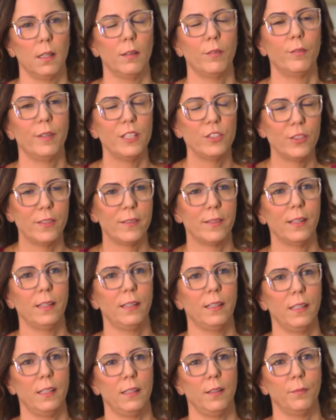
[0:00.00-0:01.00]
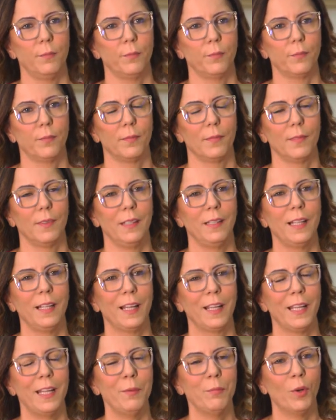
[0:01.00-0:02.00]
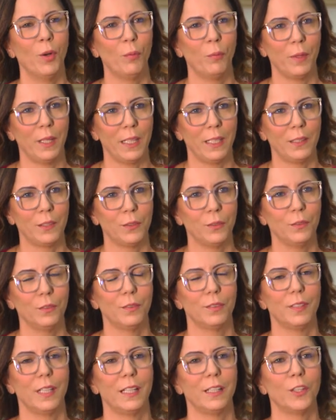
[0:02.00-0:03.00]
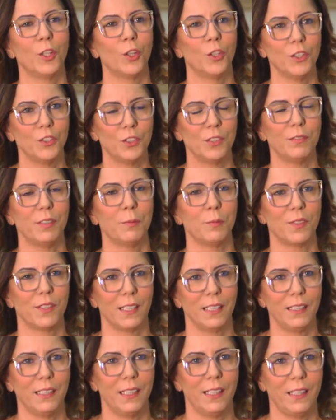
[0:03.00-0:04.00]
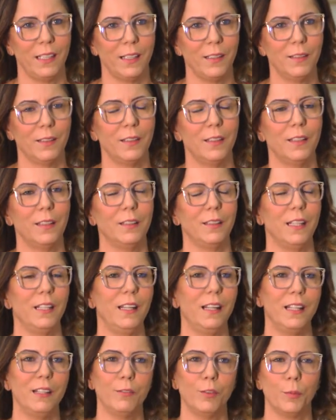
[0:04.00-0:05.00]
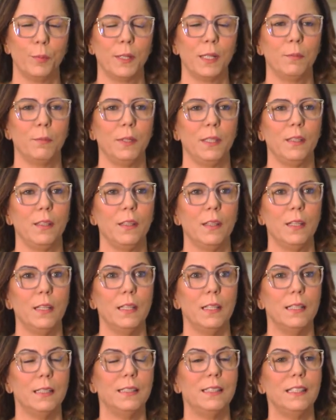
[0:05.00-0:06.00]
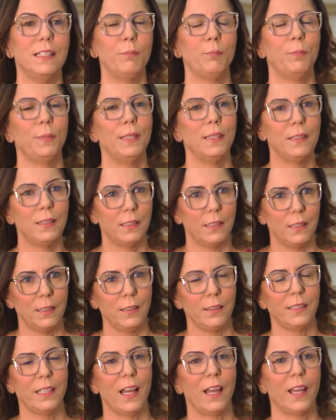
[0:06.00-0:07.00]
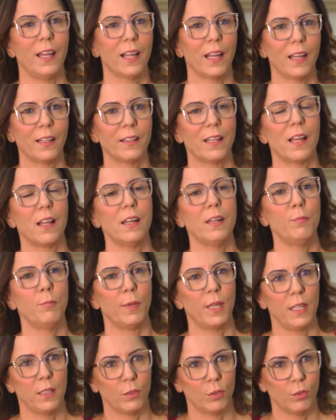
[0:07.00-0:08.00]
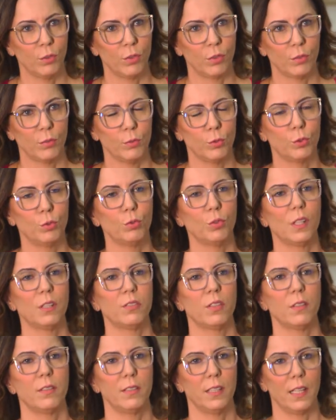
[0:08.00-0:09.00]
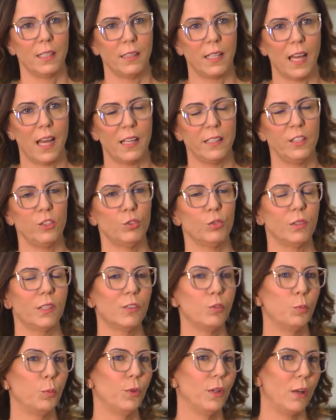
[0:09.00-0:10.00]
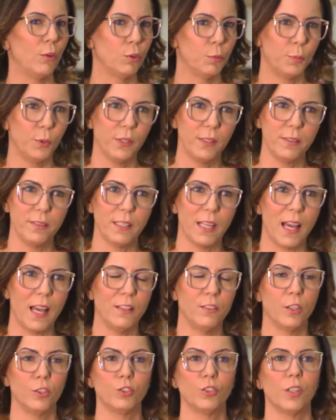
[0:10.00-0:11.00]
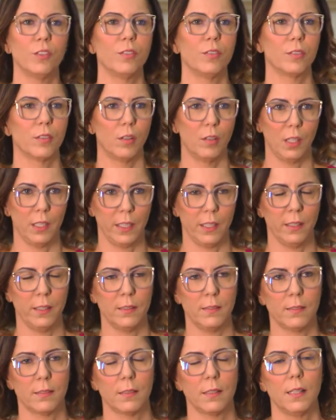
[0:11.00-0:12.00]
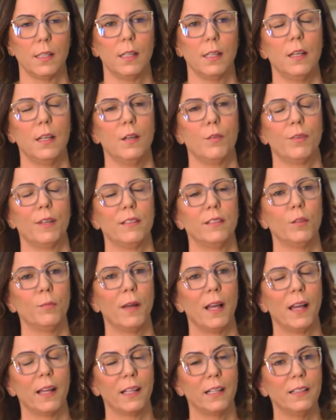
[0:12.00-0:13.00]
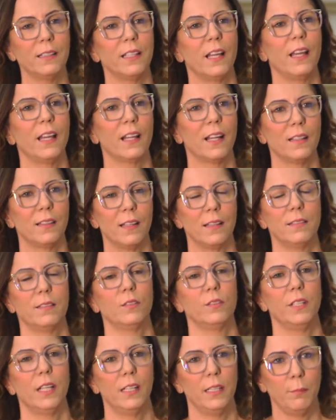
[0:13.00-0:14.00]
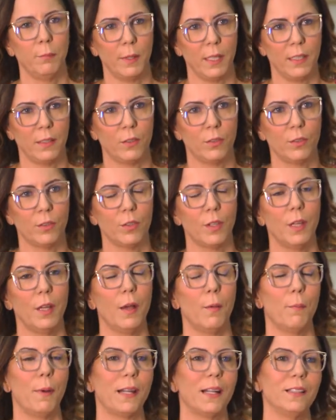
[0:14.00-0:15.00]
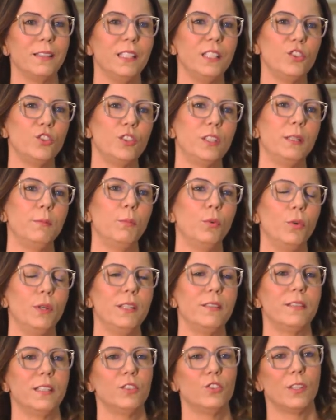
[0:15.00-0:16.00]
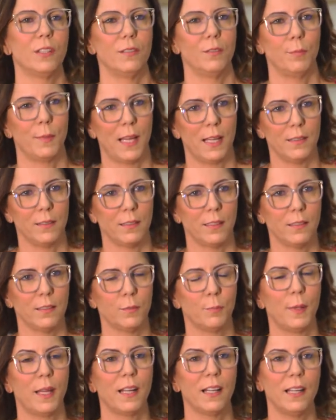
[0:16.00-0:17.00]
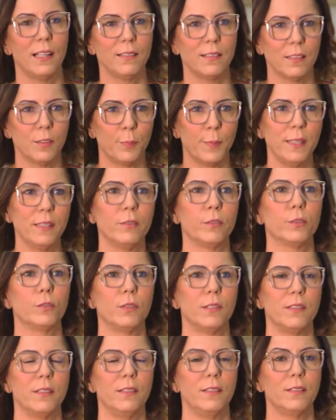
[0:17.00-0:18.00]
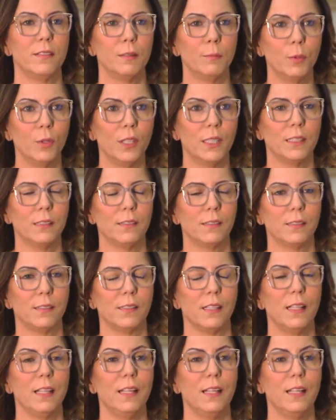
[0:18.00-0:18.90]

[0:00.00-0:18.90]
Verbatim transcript: Veja isso aqui. E naquele momento, né, nós tivemos a ideia, né, ele levou para mim, de pedir, de arrecadar alimentos junto à sociedade, junto aos policiais, aos nossos colegas, fazer uma grande arrecadação de alimentos para distribuir cestas básicas para essas pessoas, esses ambulantes.